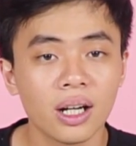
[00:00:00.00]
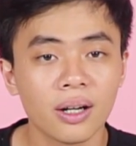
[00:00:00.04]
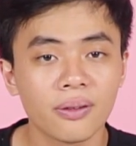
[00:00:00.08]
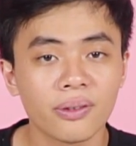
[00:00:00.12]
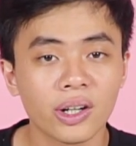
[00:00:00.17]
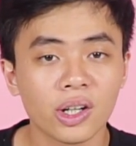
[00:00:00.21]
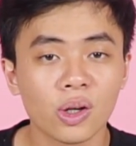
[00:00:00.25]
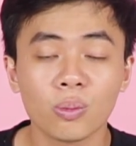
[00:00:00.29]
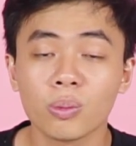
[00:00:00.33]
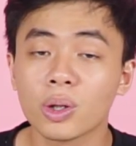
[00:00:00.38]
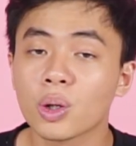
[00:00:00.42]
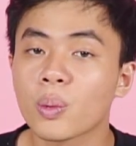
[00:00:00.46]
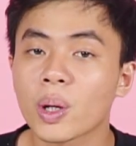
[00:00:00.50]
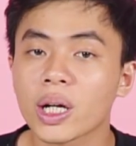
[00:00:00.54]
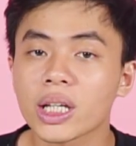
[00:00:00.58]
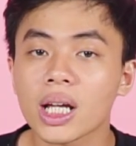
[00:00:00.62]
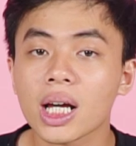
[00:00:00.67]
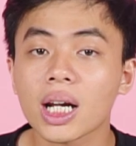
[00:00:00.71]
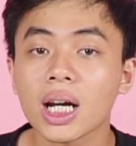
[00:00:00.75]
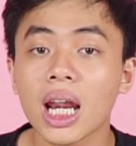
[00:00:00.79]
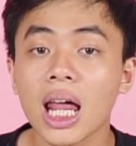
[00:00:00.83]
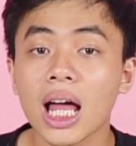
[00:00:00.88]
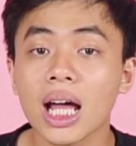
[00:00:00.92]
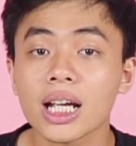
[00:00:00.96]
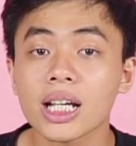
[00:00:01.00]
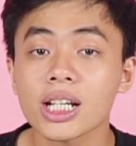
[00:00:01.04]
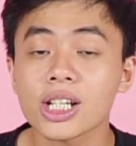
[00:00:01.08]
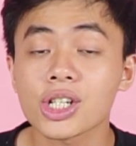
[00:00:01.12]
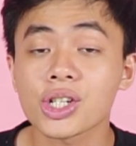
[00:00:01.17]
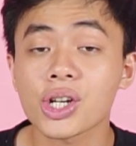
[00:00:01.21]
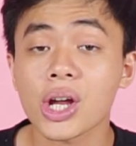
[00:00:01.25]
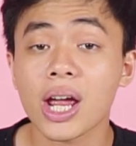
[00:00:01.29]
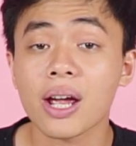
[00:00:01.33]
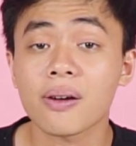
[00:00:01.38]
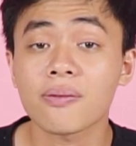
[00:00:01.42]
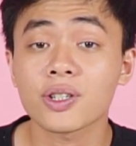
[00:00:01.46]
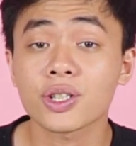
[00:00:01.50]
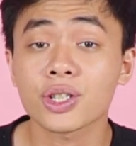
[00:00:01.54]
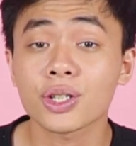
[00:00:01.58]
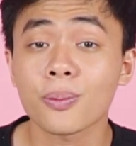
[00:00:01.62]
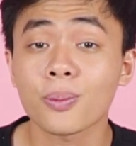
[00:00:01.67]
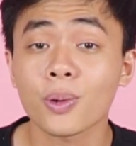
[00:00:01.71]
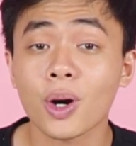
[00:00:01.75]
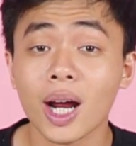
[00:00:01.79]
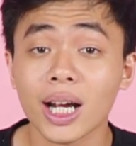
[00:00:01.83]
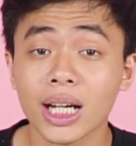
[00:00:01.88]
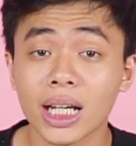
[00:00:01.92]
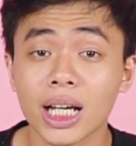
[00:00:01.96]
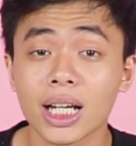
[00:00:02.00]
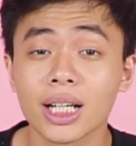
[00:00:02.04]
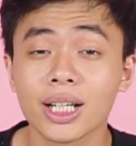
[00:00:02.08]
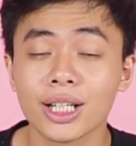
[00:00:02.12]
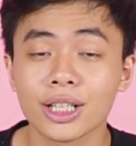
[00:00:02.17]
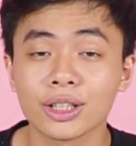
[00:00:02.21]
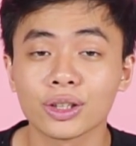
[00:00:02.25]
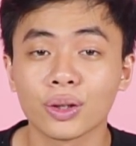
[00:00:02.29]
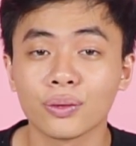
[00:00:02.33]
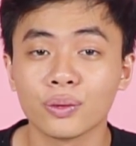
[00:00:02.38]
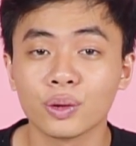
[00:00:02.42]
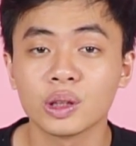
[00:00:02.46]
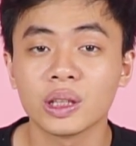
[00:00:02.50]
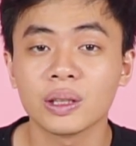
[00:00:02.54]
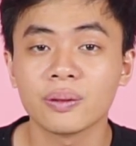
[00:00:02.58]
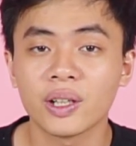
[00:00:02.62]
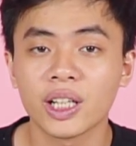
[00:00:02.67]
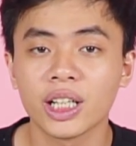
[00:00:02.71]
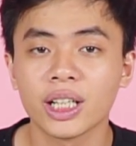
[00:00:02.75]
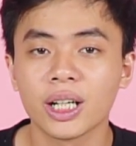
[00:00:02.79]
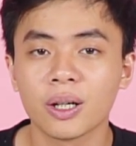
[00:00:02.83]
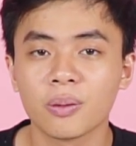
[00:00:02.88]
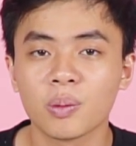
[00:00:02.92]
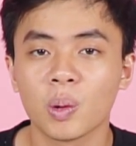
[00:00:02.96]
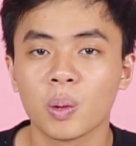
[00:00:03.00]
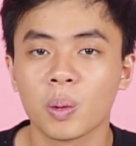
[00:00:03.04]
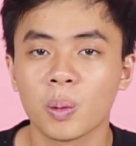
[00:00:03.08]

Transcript: Và cũng đừng quên nhấn like, share và subscribe kênh Điện thoại Vui TV để ủng